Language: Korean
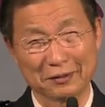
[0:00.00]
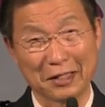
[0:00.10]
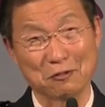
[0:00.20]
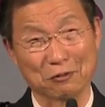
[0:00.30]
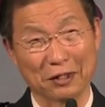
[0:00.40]

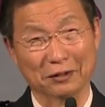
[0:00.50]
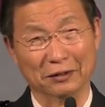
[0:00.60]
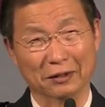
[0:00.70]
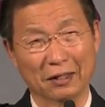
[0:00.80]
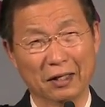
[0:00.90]

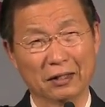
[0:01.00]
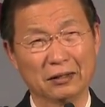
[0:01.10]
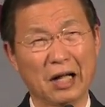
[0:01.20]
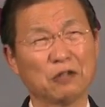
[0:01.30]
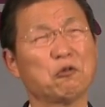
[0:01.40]
개중에는
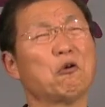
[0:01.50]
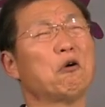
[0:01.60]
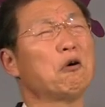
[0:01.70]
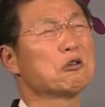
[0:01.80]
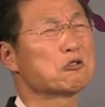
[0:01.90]

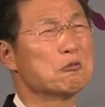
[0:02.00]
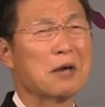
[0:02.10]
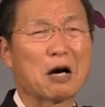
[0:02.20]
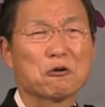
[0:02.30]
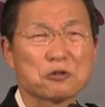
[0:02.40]
나도 좀
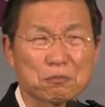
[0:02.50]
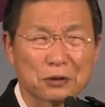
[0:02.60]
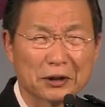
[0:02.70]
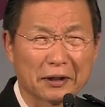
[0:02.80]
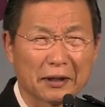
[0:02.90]
하고
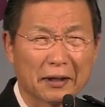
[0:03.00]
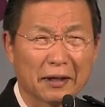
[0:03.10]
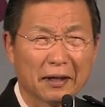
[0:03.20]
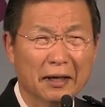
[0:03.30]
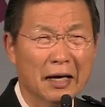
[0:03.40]
싶은데
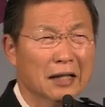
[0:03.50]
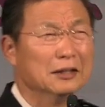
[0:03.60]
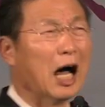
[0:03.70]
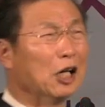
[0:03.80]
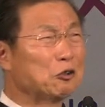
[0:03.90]

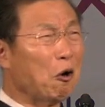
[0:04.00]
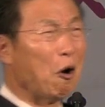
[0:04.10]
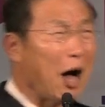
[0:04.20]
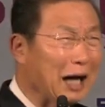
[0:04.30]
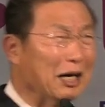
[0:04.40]

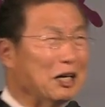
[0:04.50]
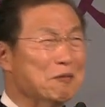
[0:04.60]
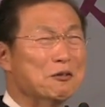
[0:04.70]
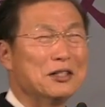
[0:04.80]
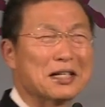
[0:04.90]
나도
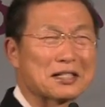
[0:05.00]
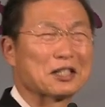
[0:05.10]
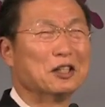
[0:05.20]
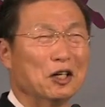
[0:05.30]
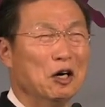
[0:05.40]
하나님
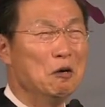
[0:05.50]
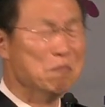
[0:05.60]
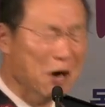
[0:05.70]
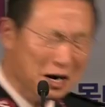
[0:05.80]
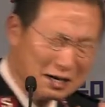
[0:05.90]
위해서
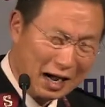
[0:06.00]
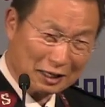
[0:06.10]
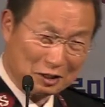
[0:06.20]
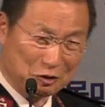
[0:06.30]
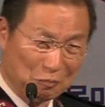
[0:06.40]

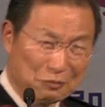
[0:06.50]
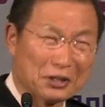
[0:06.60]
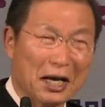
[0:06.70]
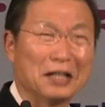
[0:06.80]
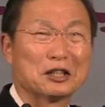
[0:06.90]
뭔가를 좀
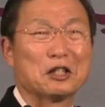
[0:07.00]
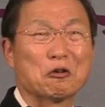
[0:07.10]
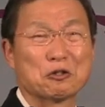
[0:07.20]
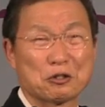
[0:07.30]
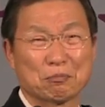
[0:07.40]
더
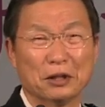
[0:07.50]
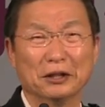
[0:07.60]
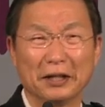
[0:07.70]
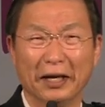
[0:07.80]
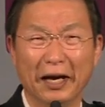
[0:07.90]
해드리고
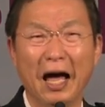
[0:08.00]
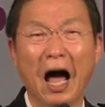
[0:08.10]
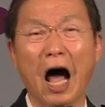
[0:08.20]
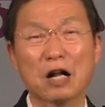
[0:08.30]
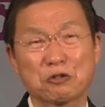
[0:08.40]
싶은데
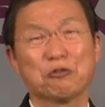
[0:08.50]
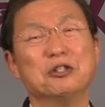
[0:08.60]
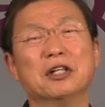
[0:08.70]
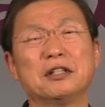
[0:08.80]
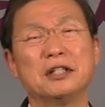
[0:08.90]
할 수
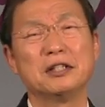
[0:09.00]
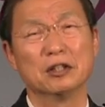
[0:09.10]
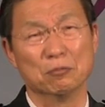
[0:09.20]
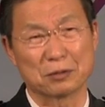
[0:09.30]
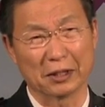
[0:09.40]
있는 길이
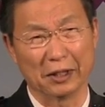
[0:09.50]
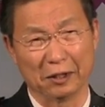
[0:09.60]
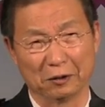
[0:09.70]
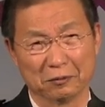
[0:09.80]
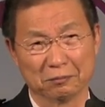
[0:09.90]
없잖아요